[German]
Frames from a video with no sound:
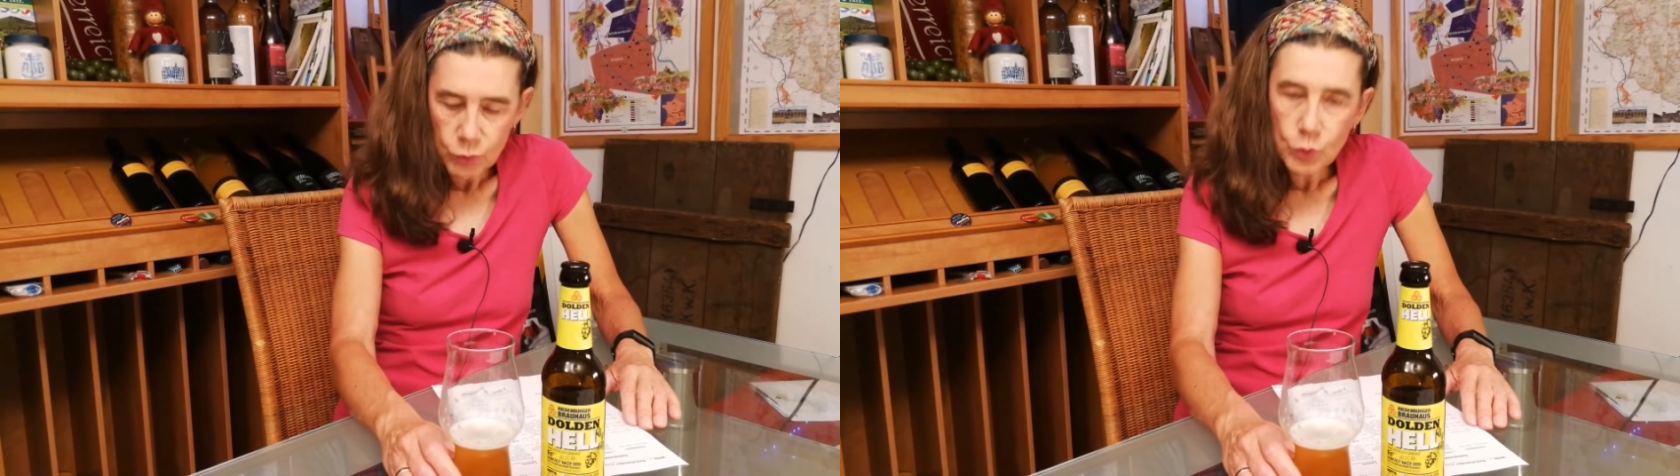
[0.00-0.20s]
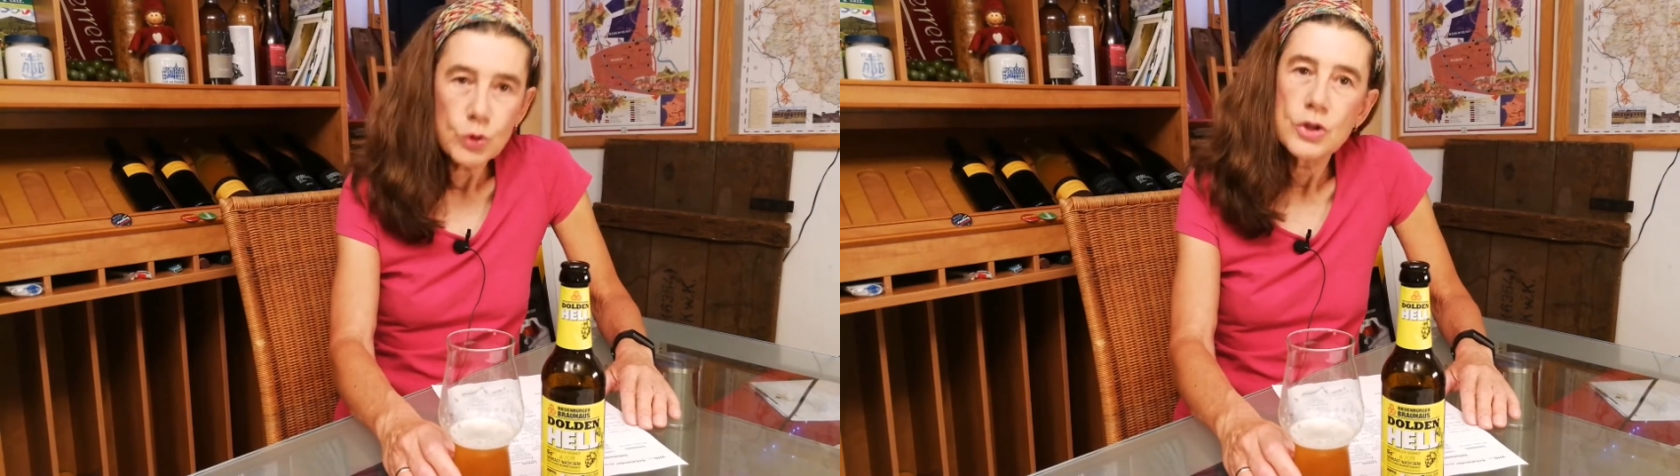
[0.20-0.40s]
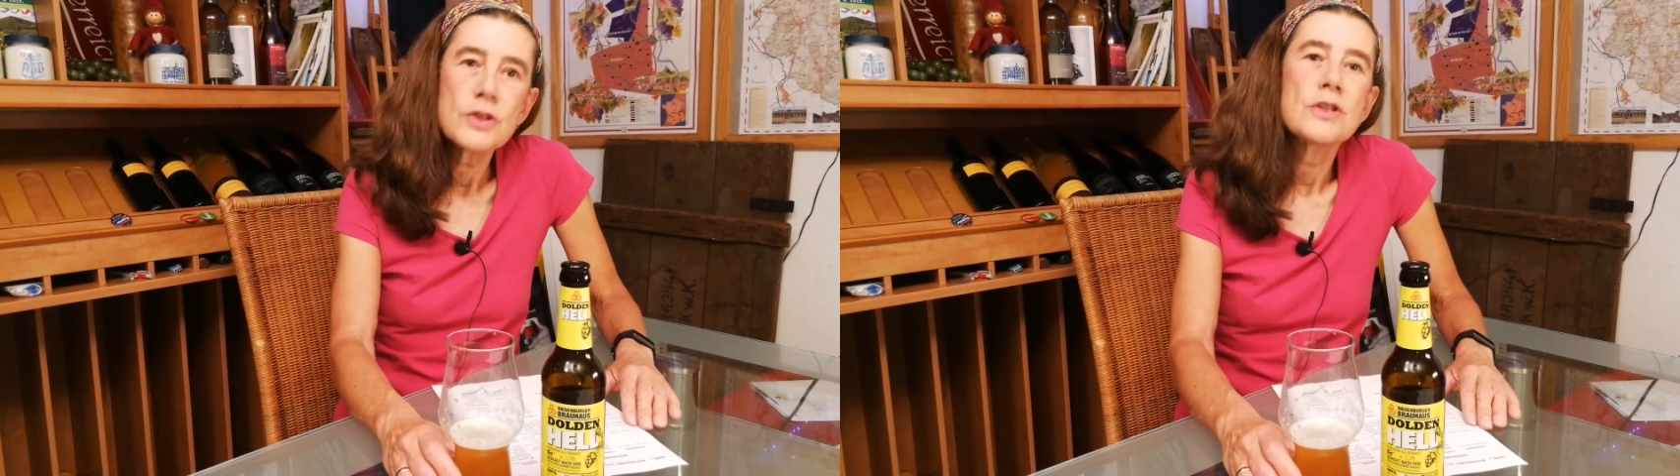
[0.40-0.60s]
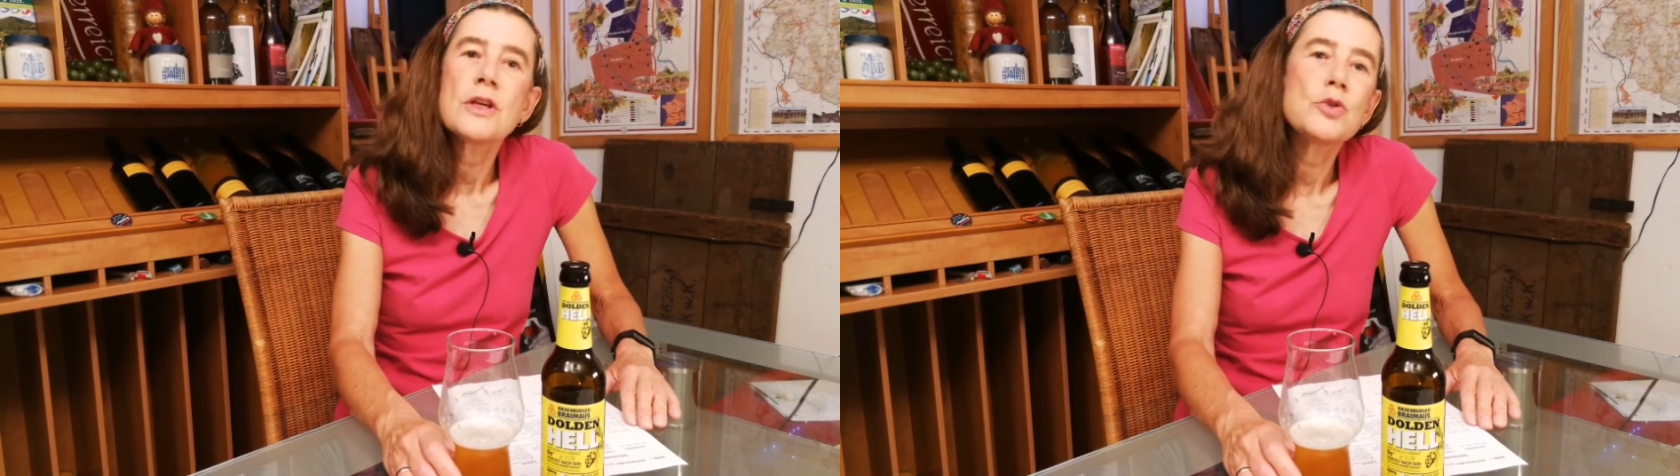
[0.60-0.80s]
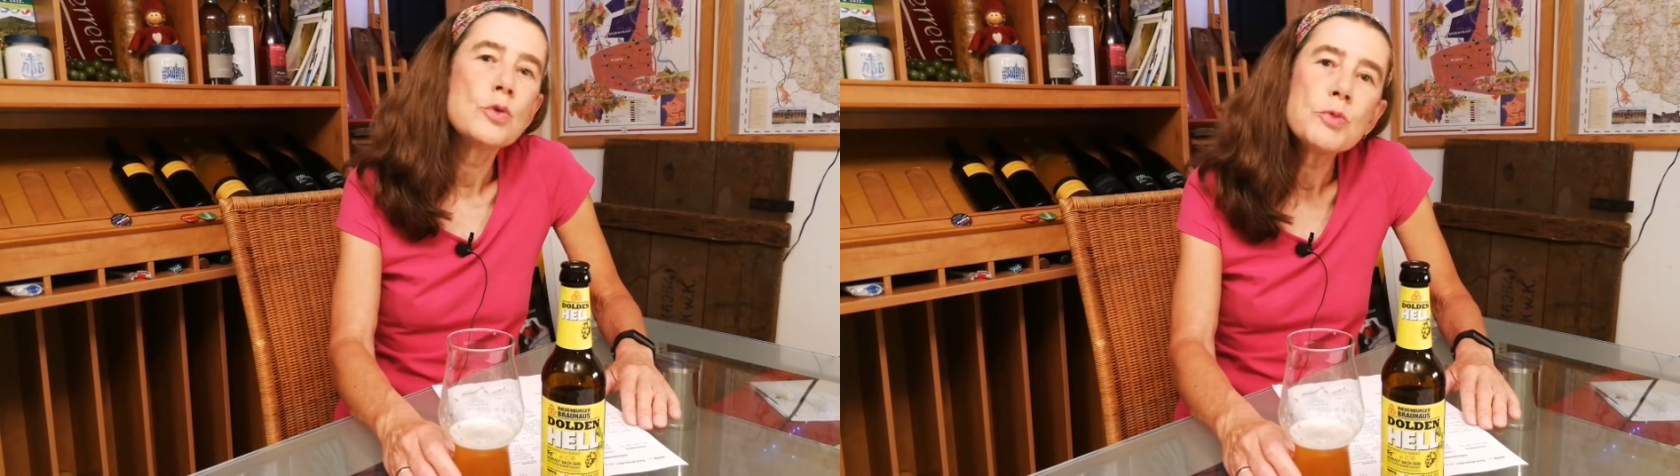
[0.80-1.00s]
gutes,
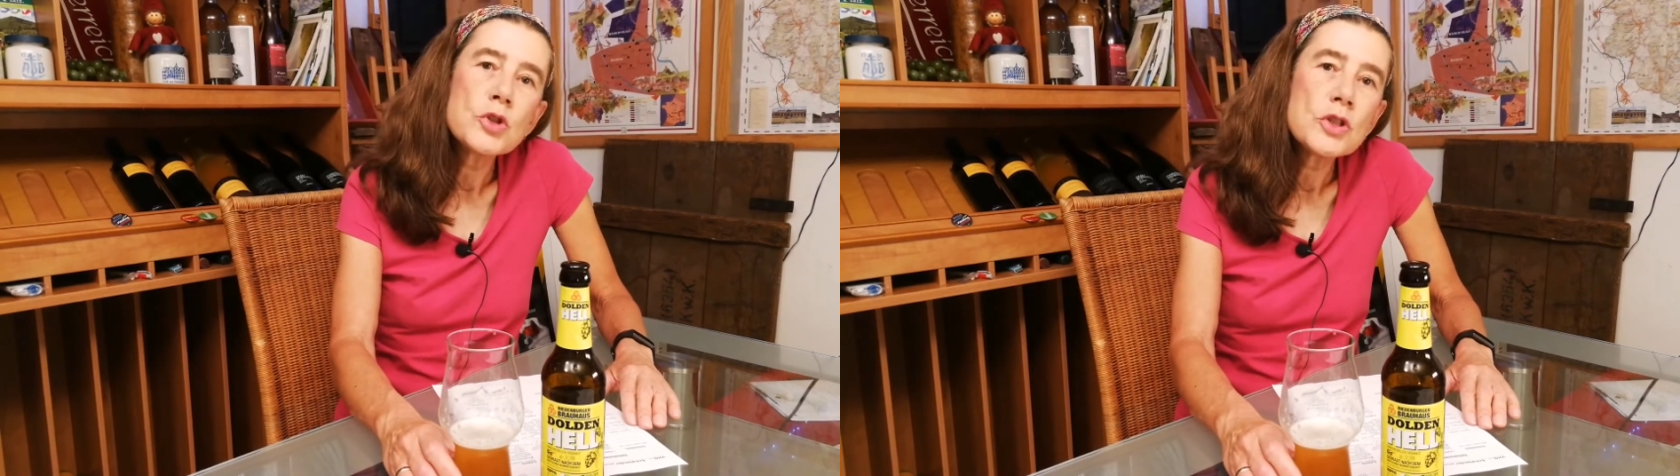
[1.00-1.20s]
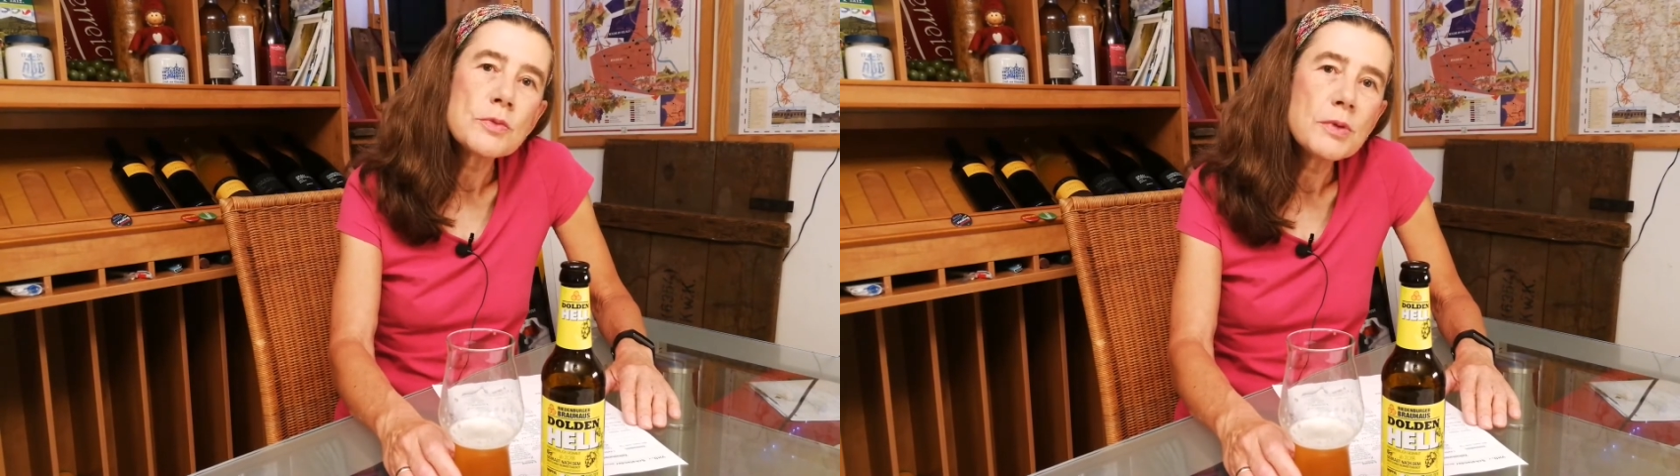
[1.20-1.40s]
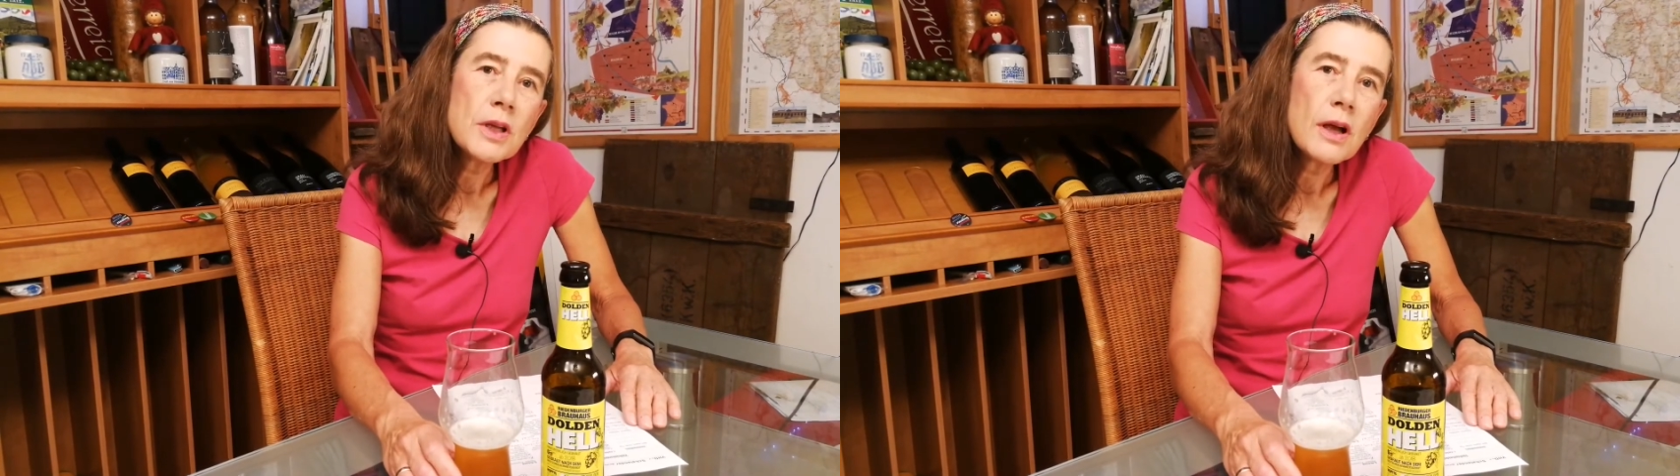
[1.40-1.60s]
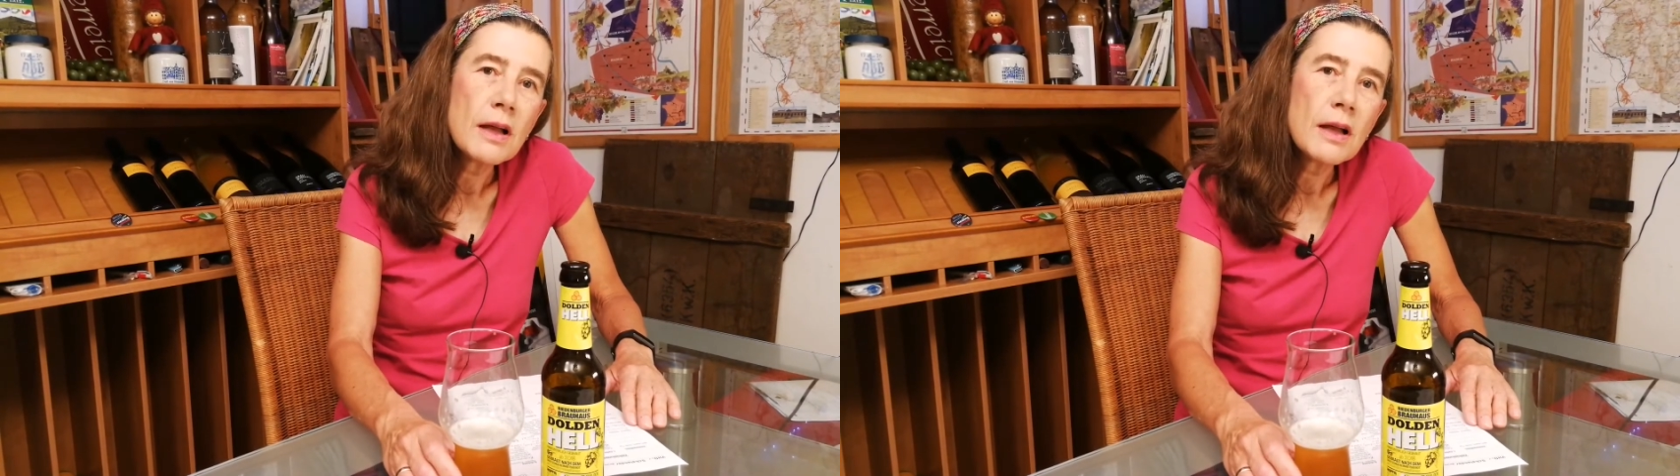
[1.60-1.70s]
sehr typisches Bier,